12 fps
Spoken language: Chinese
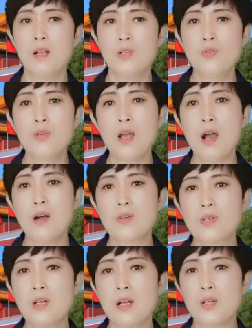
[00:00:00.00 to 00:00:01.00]
最好
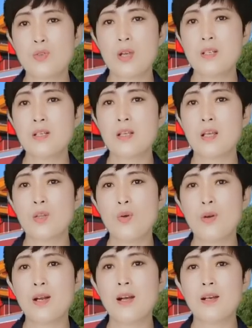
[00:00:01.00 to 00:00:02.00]
是呢全世界
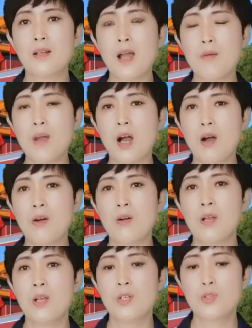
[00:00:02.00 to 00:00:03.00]
都跟着他跑，